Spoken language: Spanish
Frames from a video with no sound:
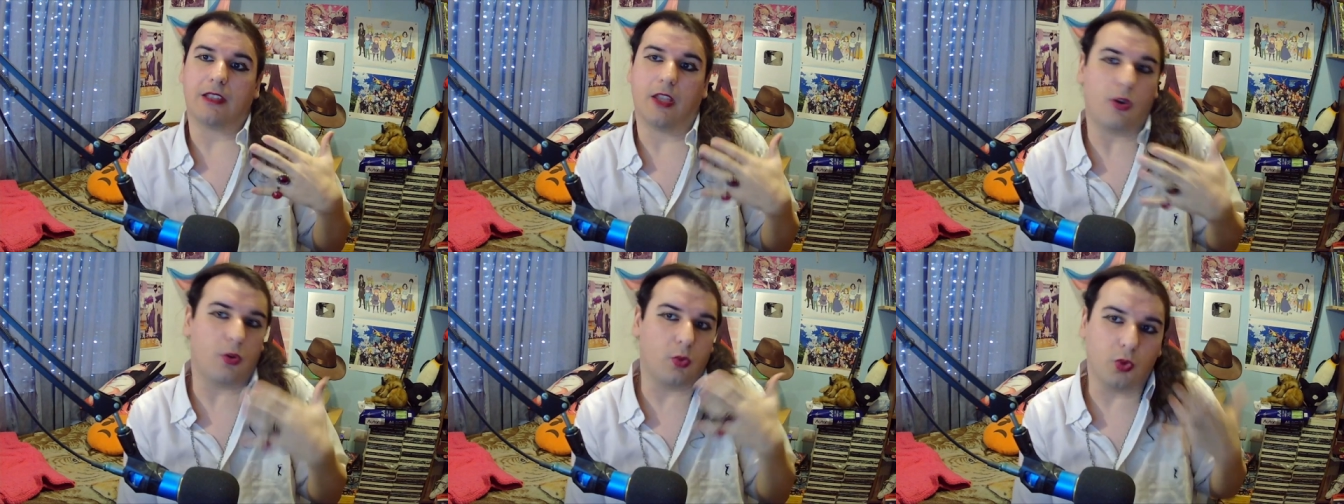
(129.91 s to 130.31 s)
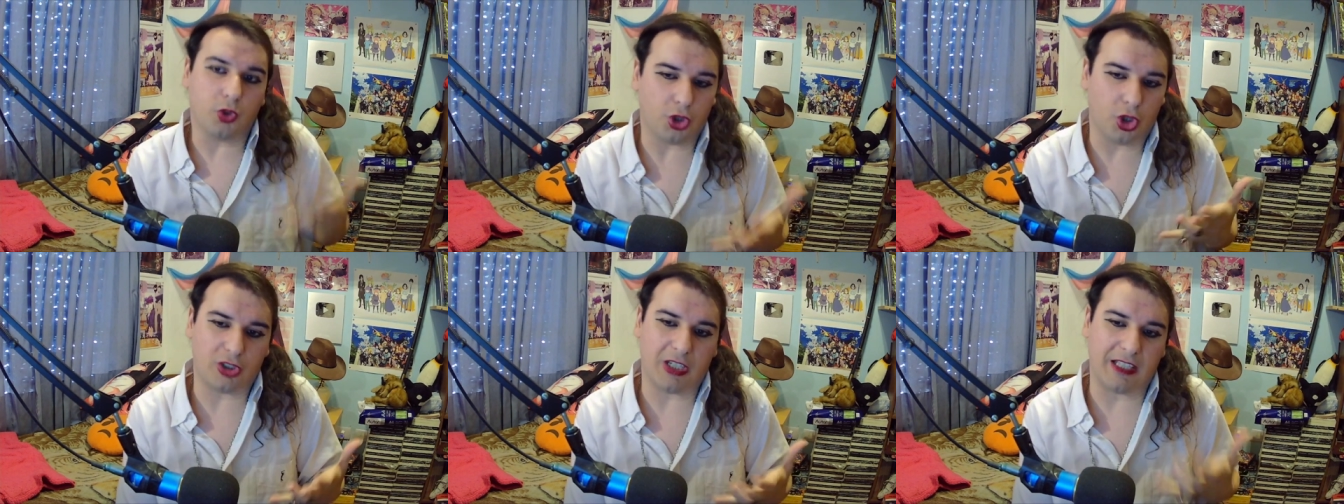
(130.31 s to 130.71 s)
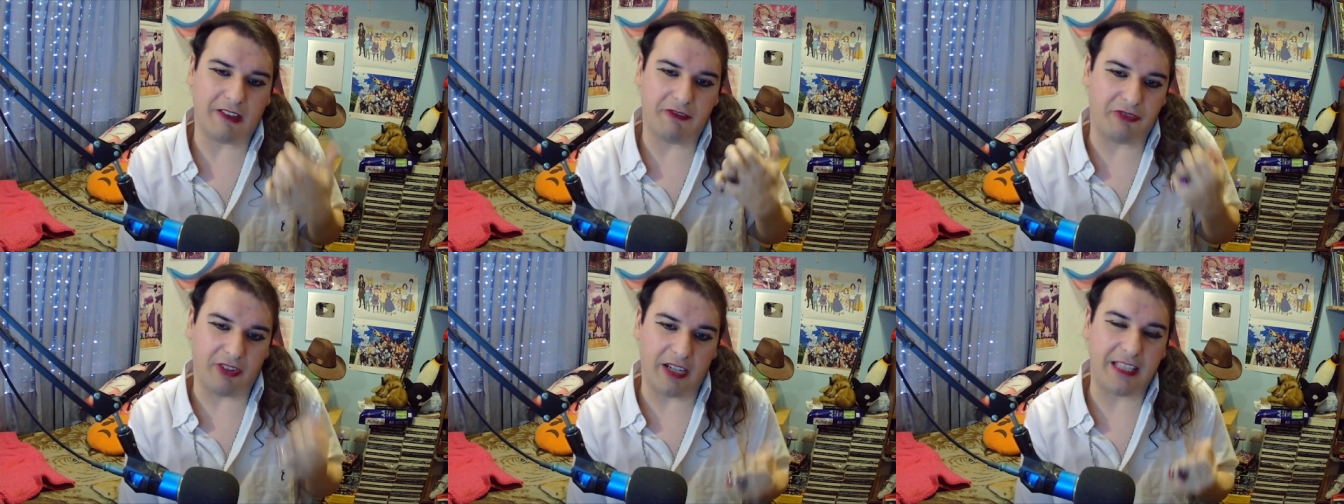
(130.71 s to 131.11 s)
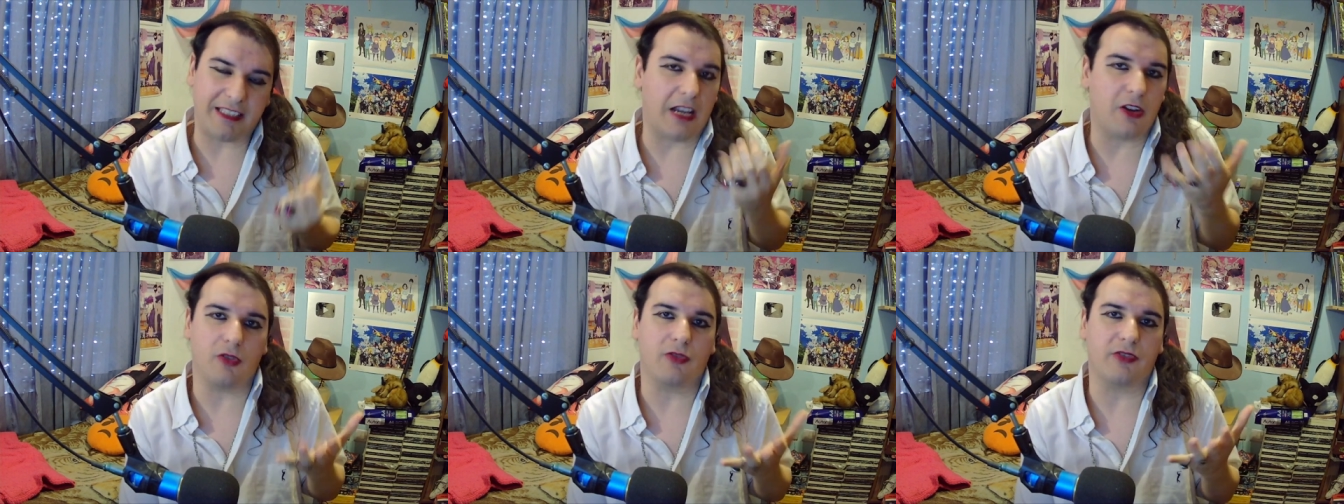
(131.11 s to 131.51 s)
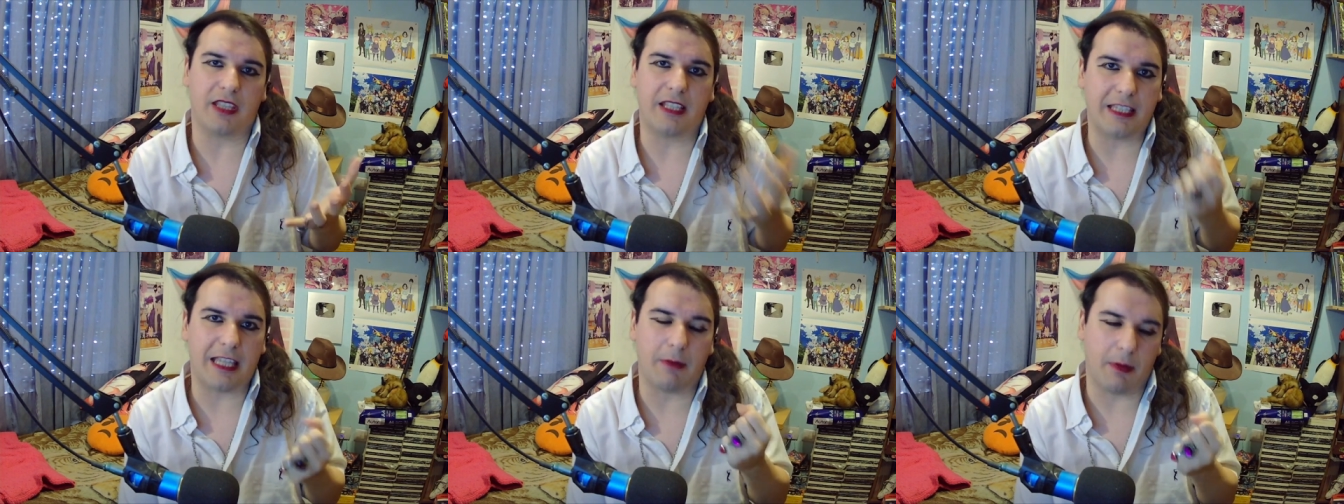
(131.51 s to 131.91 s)
tan orgullosa, tan feliz, tan
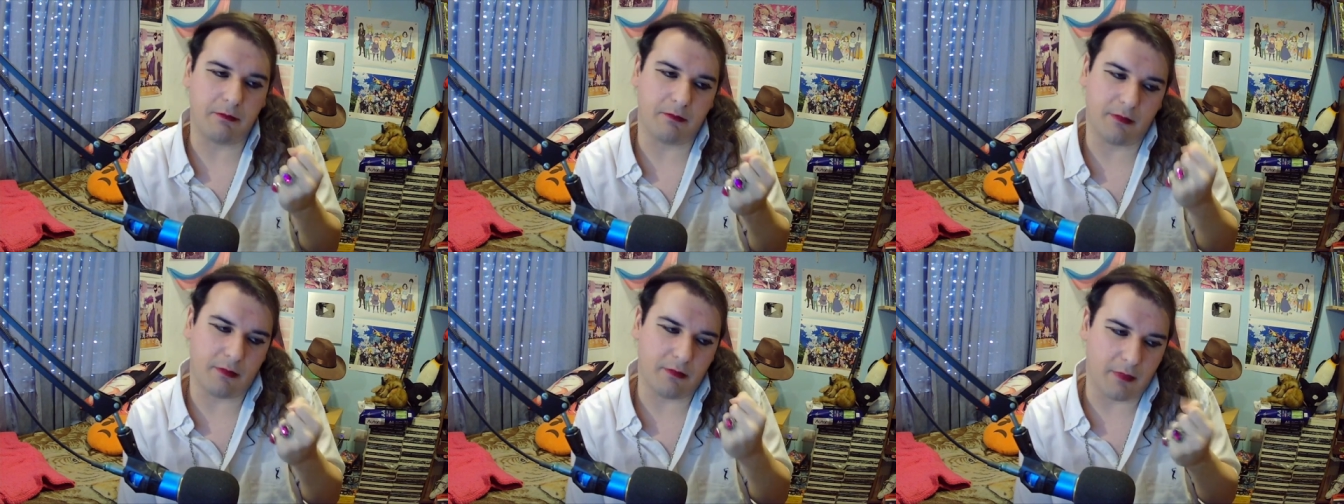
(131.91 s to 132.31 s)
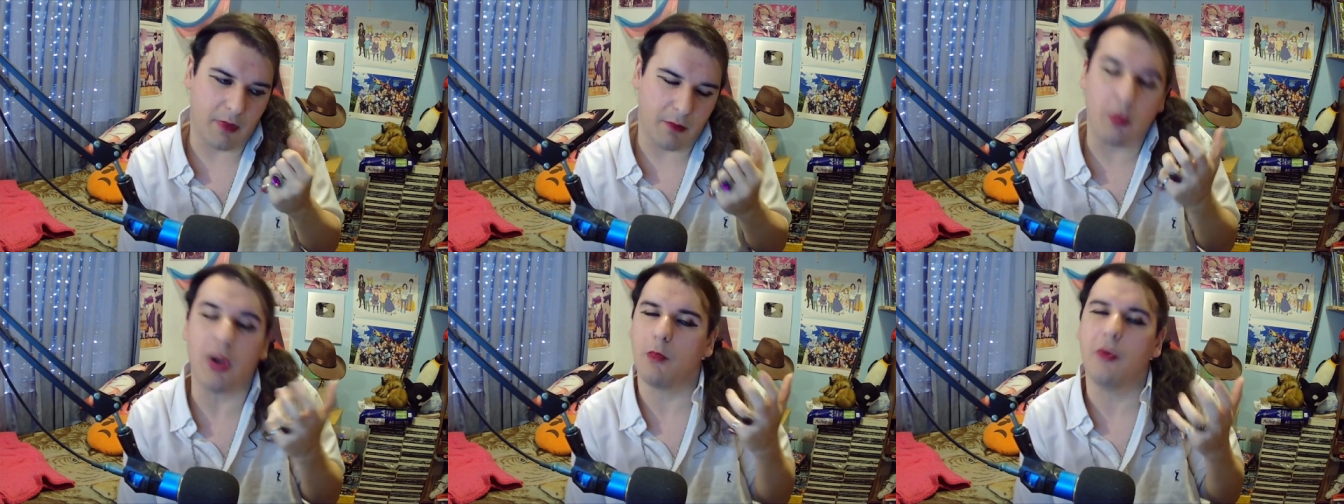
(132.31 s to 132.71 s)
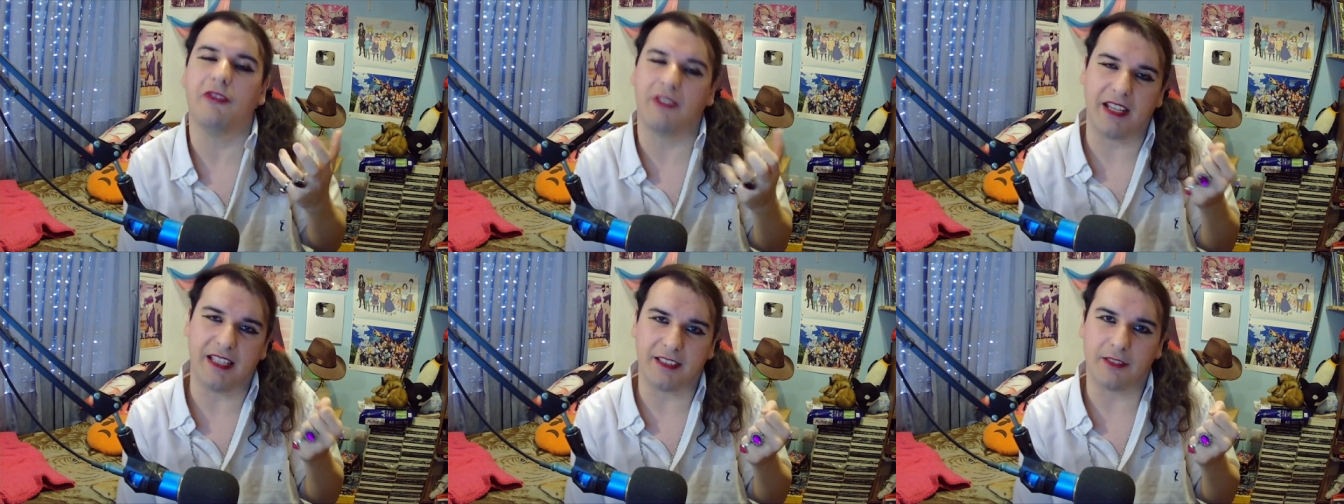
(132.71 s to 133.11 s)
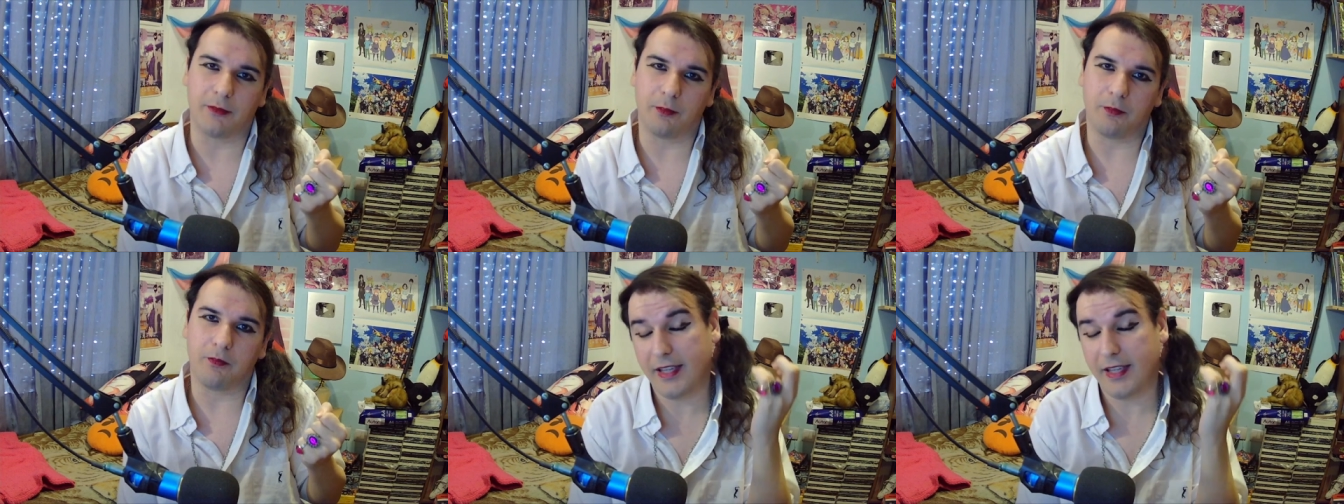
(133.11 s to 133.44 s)
contenta, me pone muy feliz.